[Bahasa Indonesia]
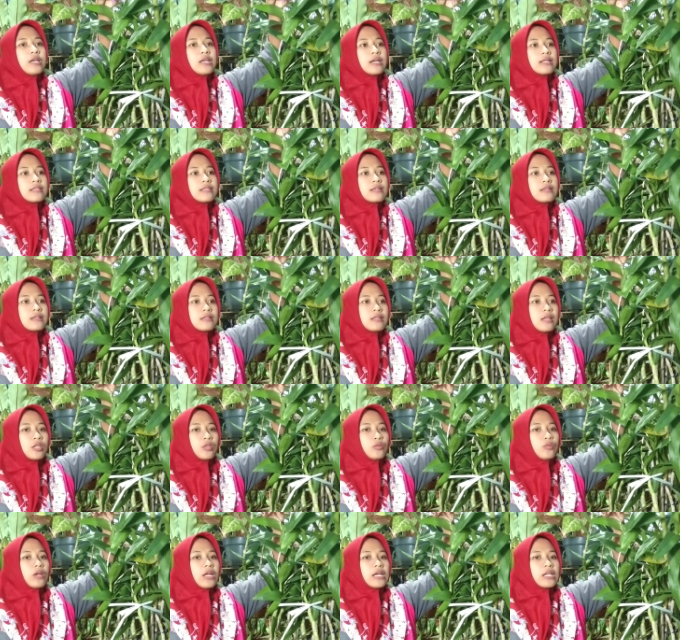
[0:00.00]
ya jenisnya itu
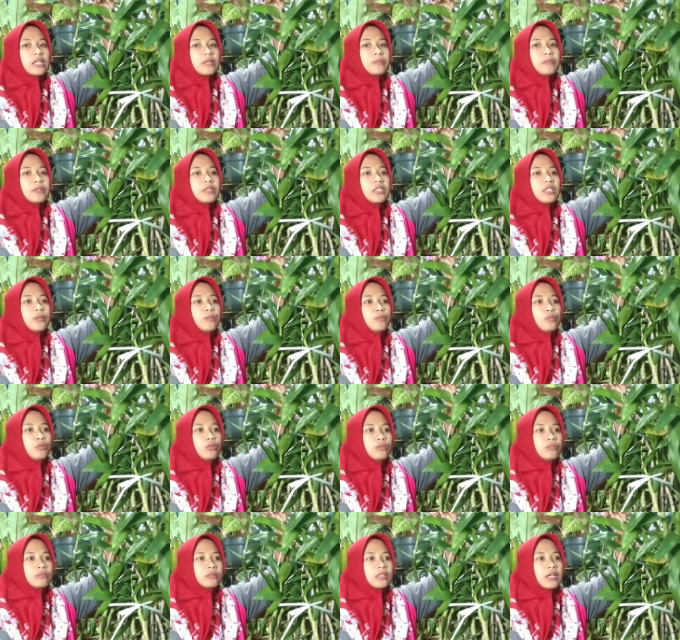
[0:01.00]
larat
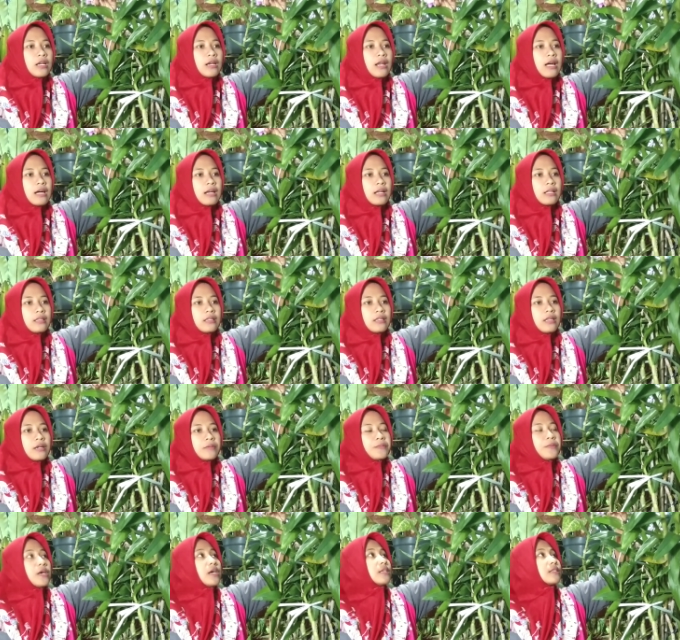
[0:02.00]
bigibum dan larat yang
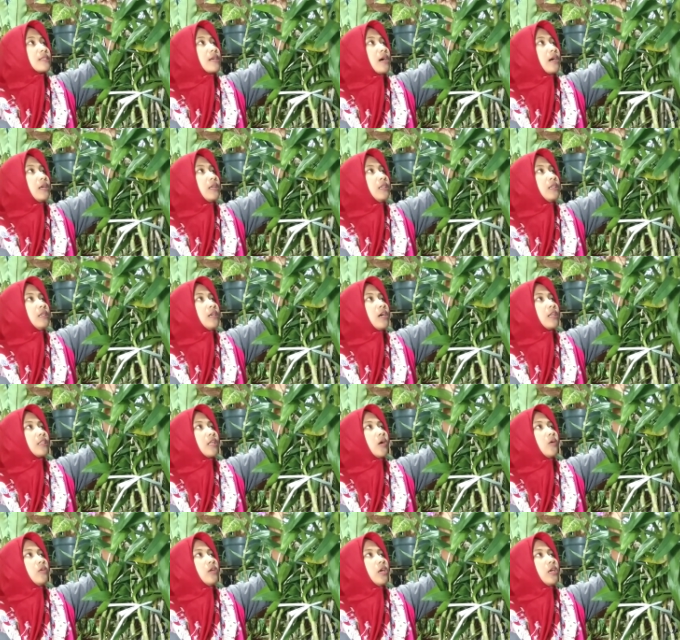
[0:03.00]
biasa. Ini nggak
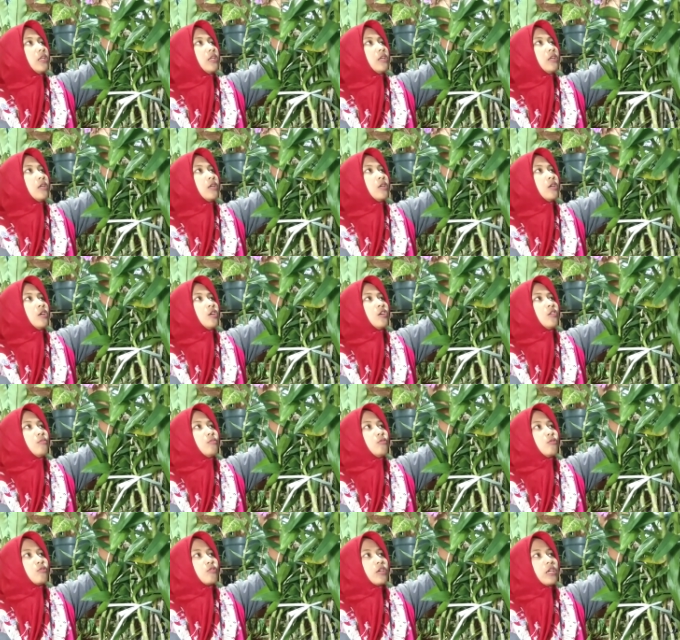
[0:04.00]
tahu ya, ini
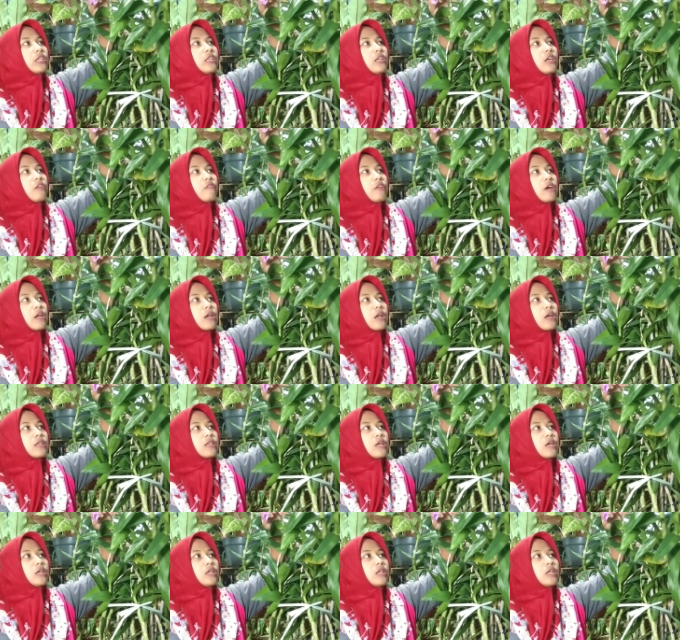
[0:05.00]
mungkin yang
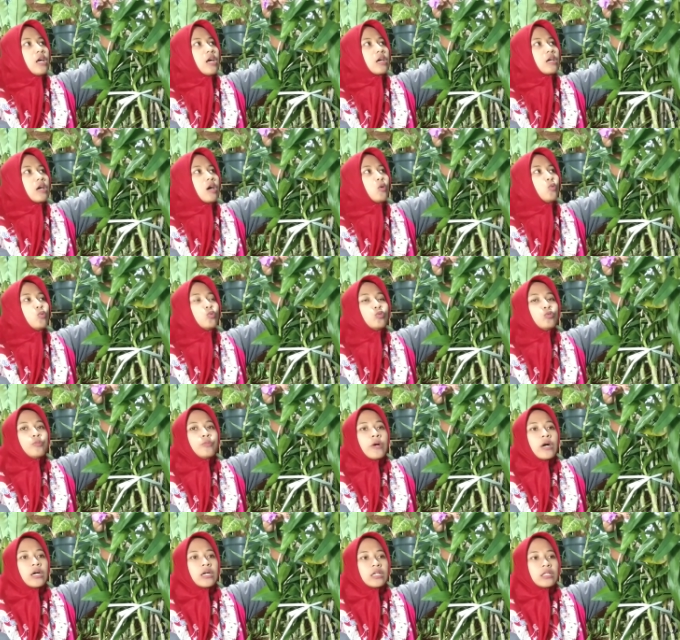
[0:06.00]
warnanya ini agak ungu
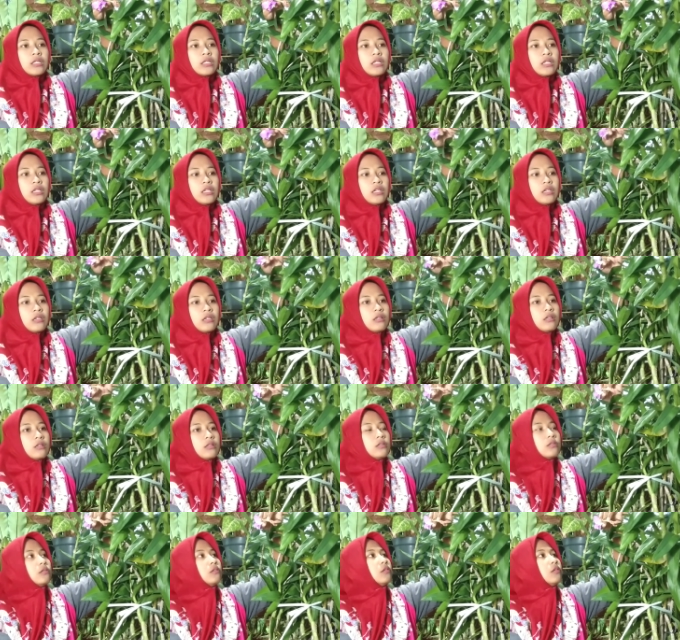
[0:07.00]
banget. Ini
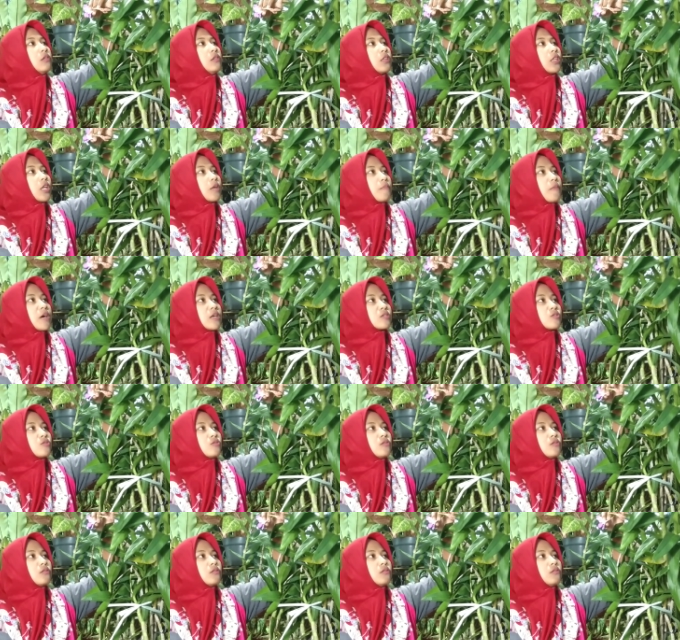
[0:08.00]
termasuk
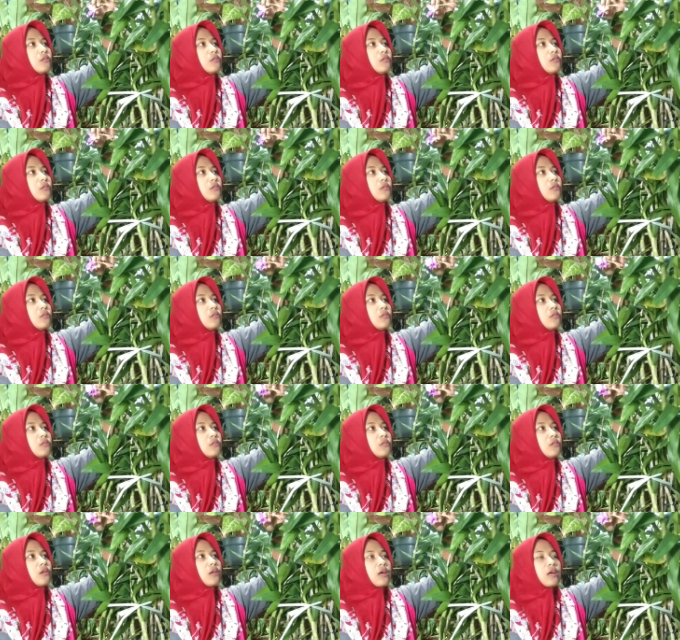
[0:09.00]

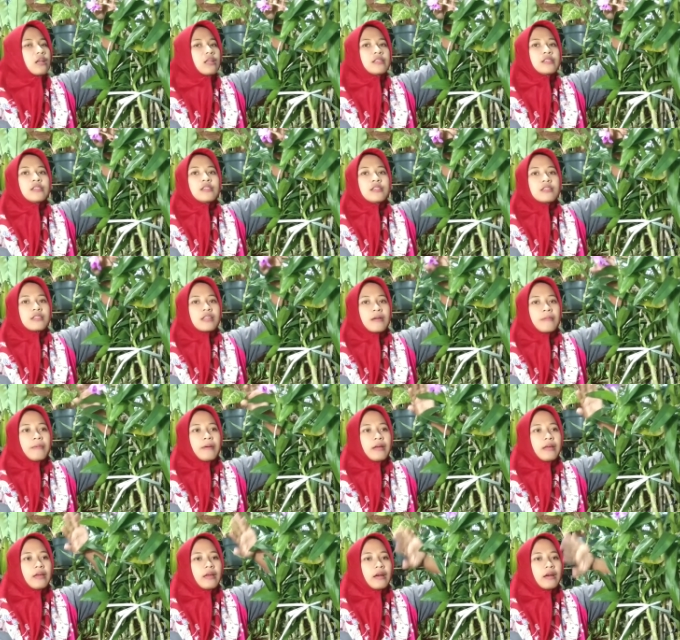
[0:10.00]
larat jenis apa
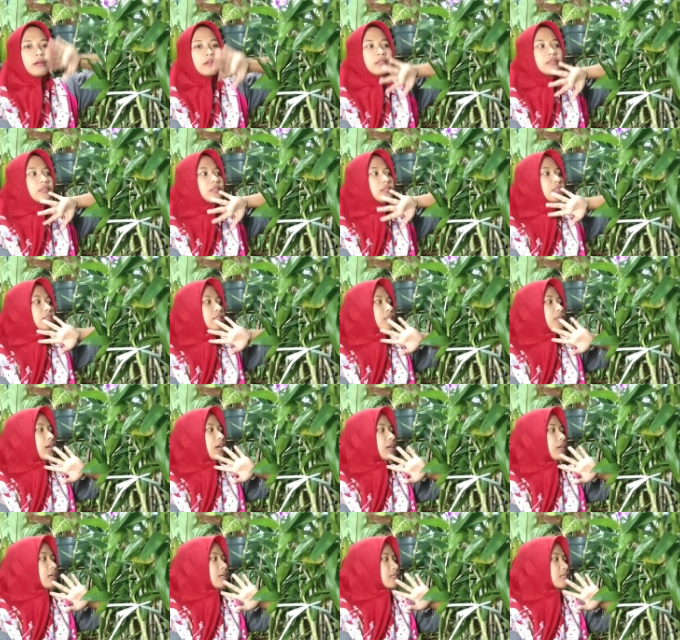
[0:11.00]
ya? Karena